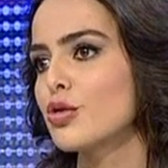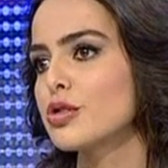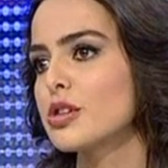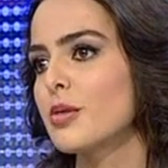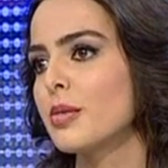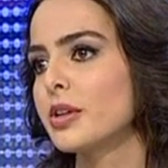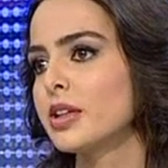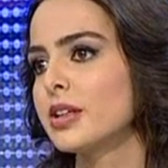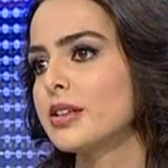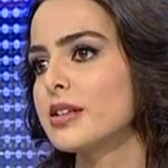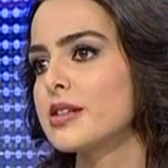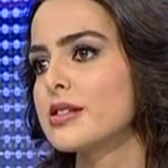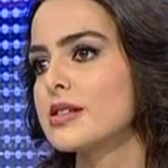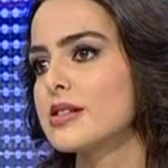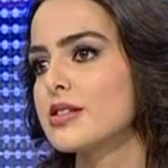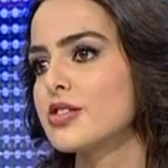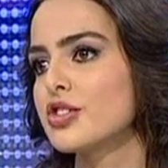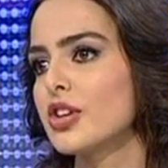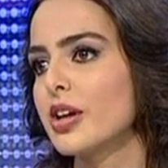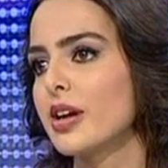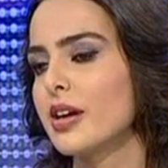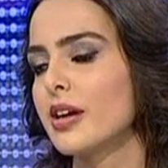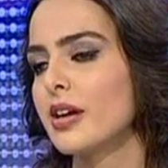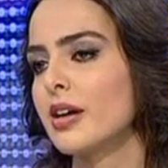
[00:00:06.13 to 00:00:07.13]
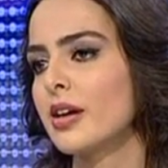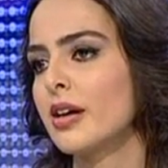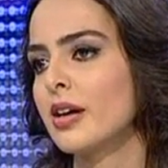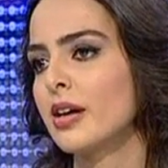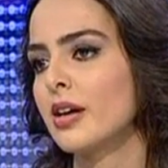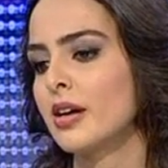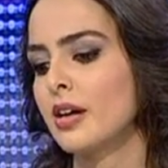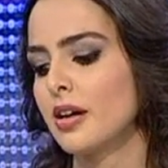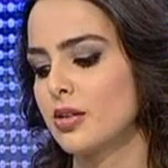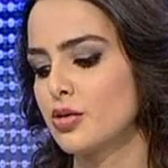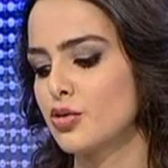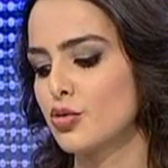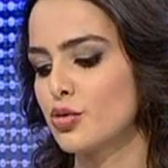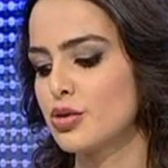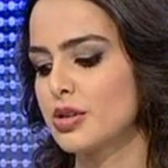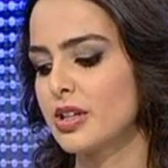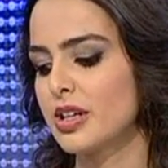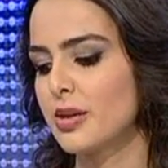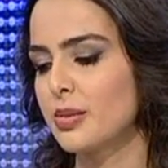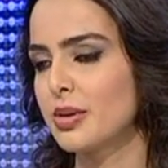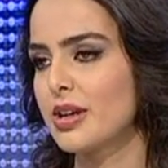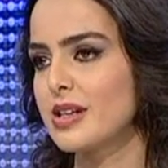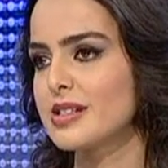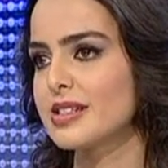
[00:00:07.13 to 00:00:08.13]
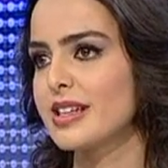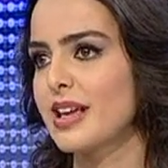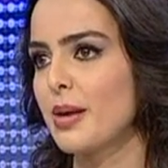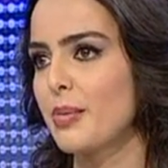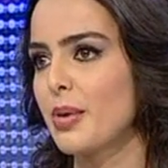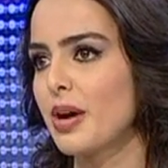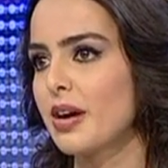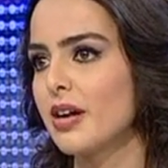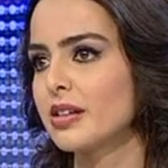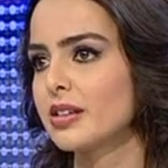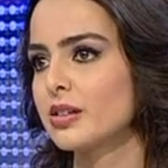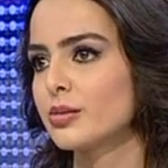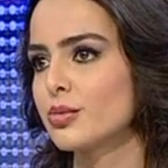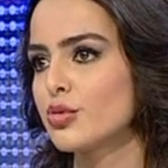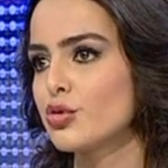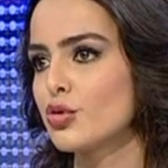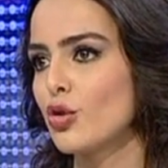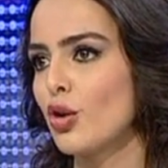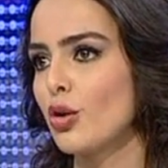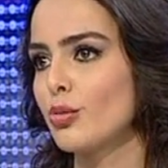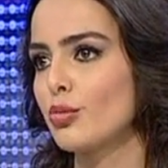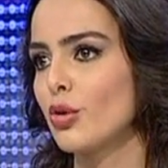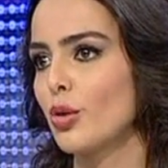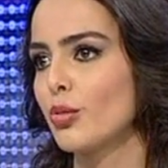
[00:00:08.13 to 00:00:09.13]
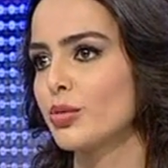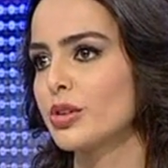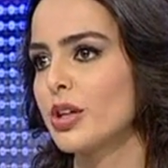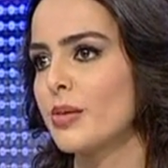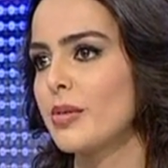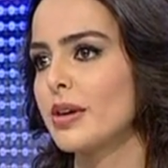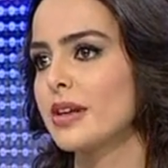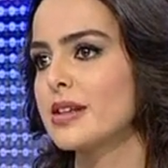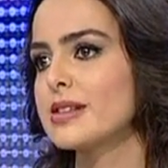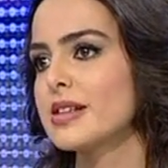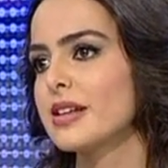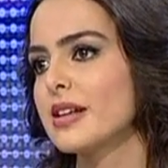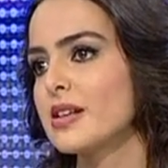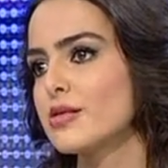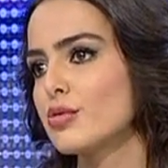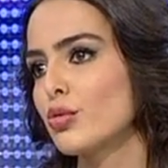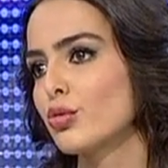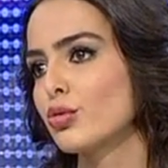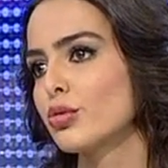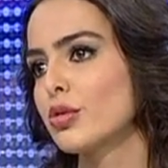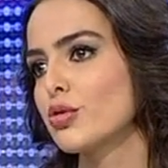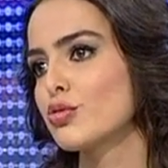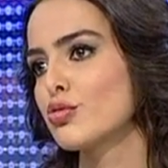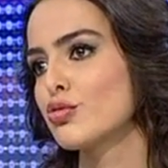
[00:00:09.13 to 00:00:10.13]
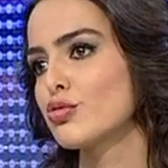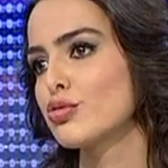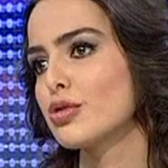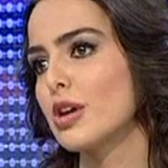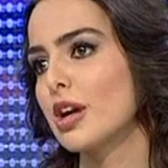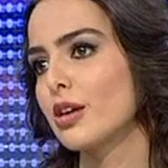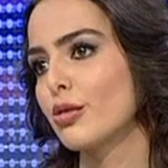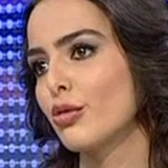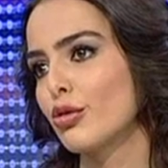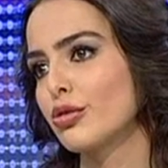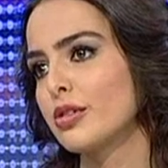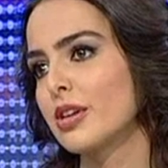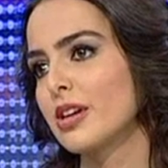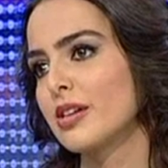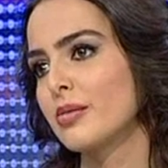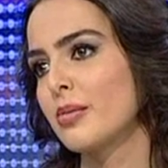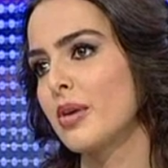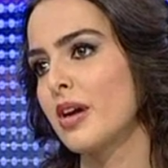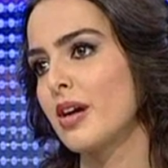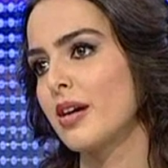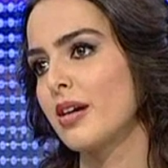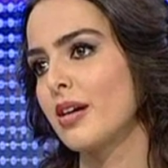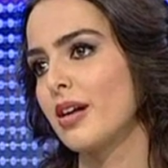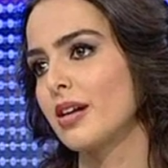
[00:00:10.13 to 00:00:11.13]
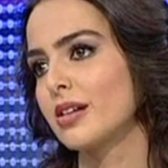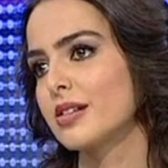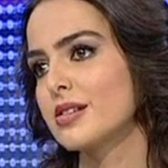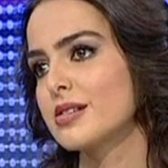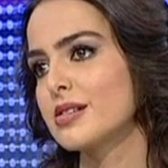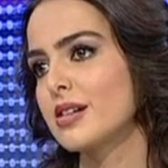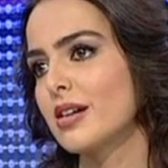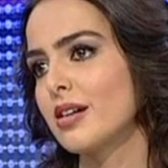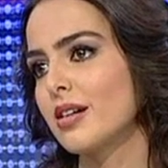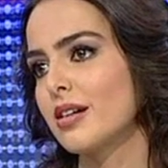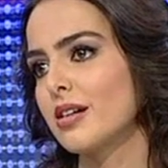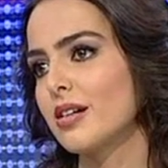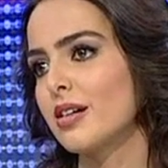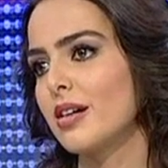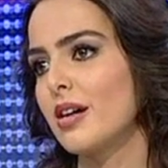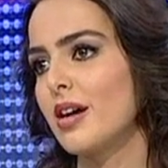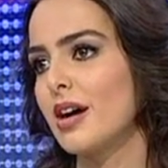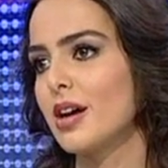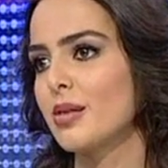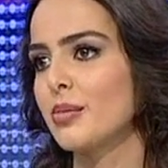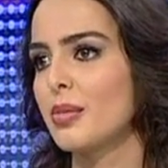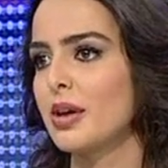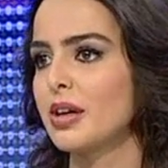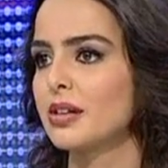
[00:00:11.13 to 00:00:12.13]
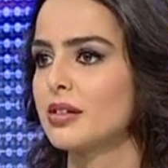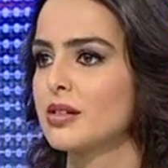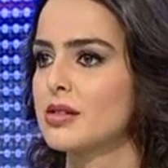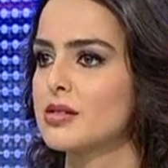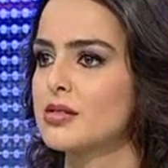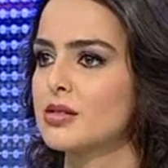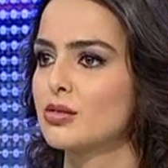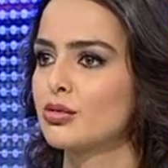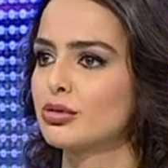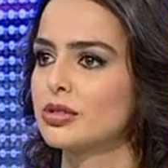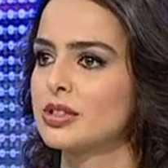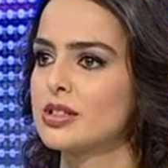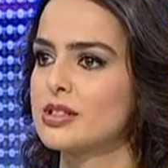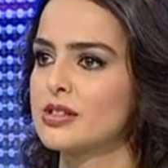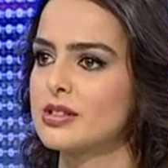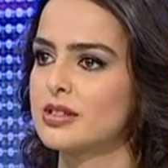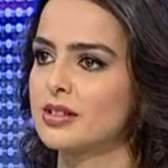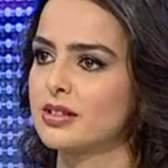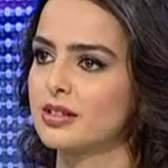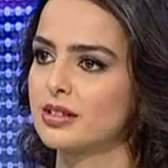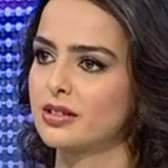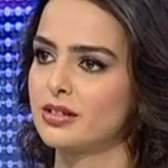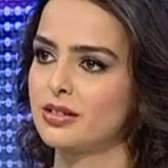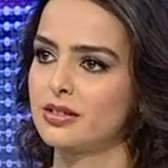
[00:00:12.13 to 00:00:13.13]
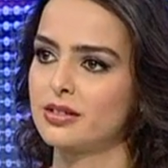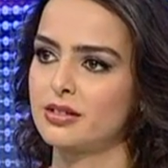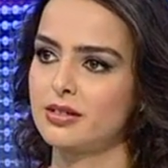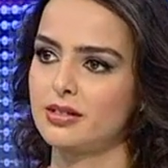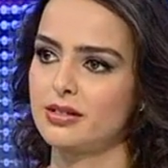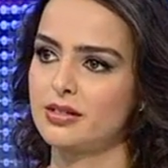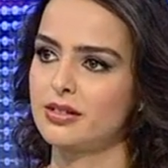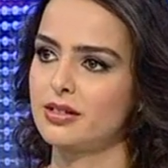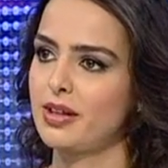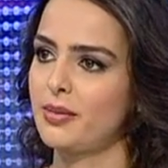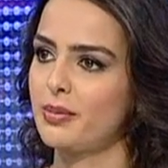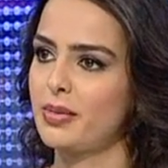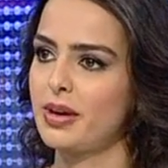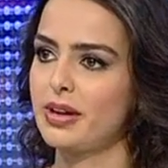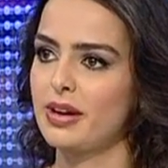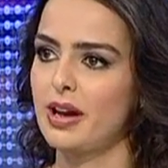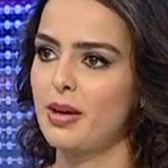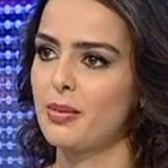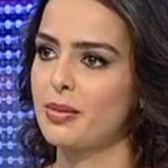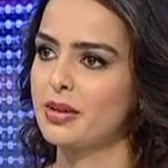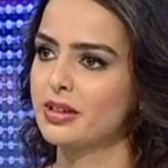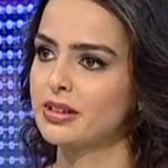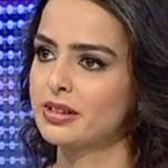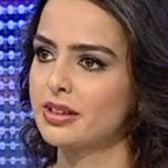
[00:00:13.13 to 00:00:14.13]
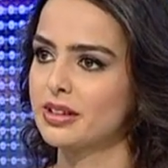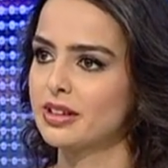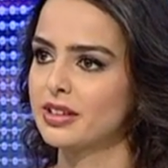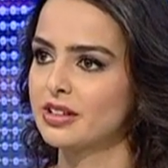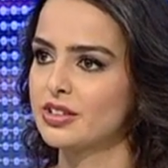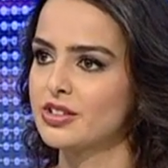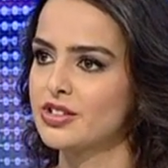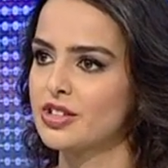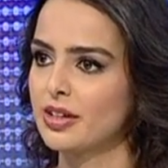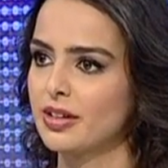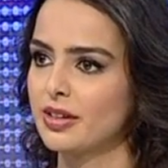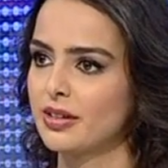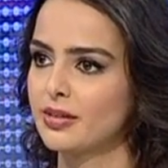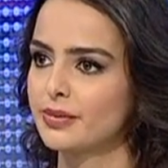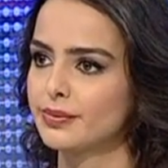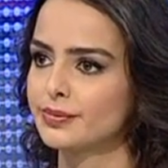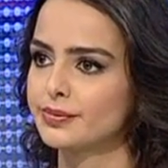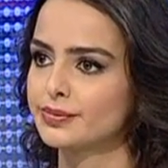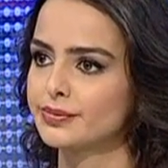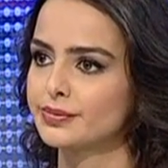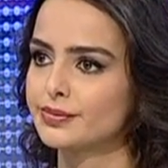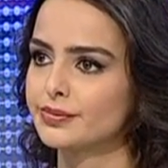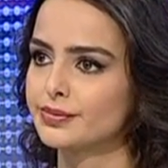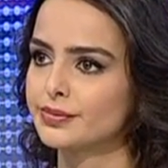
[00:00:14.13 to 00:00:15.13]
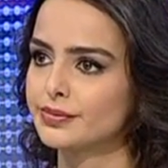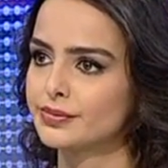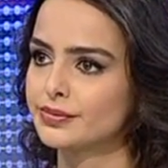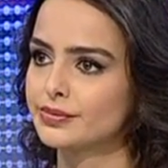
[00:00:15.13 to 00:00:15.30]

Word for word: O zaman hani sizce Schuster'e biraz gebe kalınmış olmuyor mu? Demek ki sene sonunda Schuster gönderilmeye kalksa Almeida'sı, Gutis'i Bakın de size bir şey- beraberinde bir şey gidecek. anlatacağım.